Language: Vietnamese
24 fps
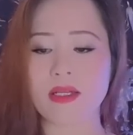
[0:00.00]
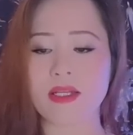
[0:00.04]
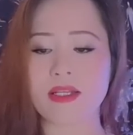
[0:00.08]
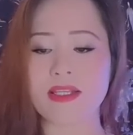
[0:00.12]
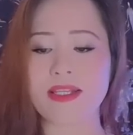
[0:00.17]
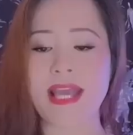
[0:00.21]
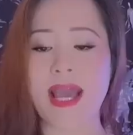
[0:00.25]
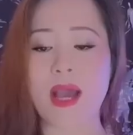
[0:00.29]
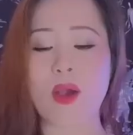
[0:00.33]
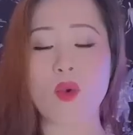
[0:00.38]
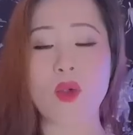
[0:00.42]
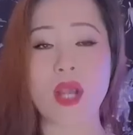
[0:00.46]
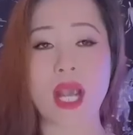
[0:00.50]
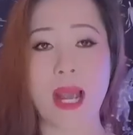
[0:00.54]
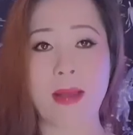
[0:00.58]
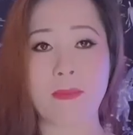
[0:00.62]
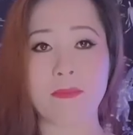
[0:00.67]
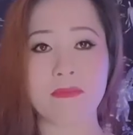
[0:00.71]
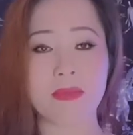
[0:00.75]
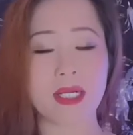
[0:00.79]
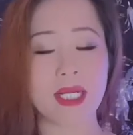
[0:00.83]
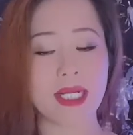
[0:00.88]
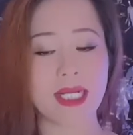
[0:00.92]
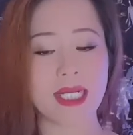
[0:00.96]
dao găm,
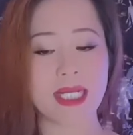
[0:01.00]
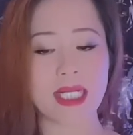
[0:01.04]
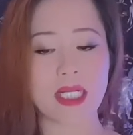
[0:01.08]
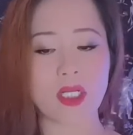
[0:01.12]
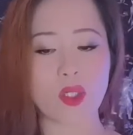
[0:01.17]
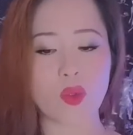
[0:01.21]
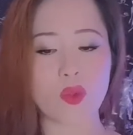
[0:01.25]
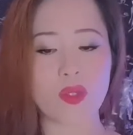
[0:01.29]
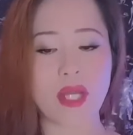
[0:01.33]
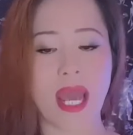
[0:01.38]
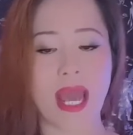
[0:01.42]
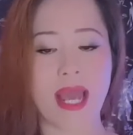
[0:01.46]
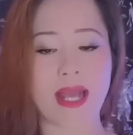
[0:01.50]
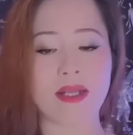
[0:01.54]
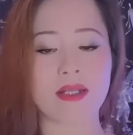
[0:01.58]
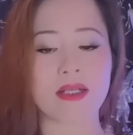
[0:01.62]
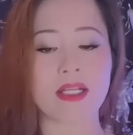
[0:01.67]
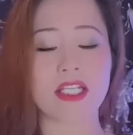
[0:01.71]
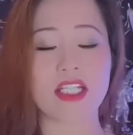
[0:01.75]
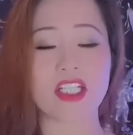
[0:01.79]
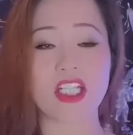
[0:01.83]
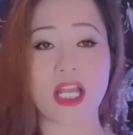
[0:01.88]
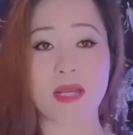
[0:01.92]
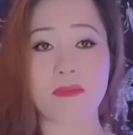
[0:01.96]
lựu đạn,
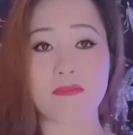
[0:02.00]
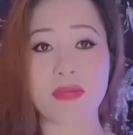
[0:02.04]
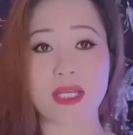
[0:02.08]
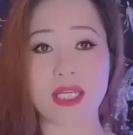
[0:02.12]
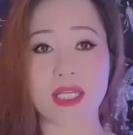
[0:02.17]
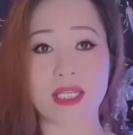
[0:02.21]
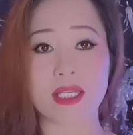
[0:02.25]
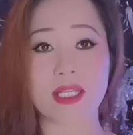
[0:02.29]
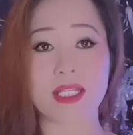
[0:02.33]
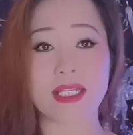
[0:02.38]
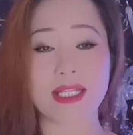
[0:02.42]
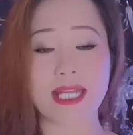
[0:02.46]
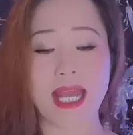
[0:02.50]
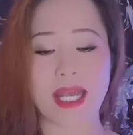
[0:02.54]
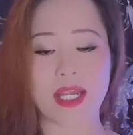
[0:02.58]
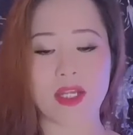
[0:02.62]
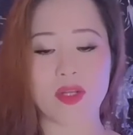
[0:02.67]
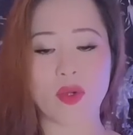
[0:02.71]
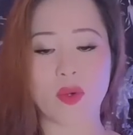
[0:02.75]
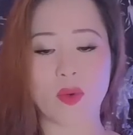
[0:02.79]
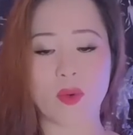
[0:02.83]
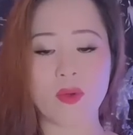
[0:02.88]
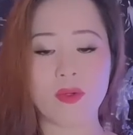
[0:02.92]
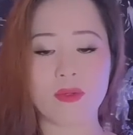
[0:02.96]
trang bị đầy
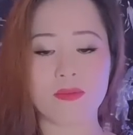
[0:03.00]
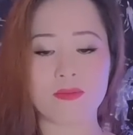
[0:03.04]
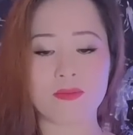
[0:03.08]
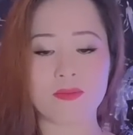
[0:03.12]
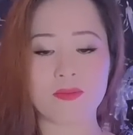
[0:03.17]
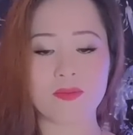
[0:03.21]
đủ.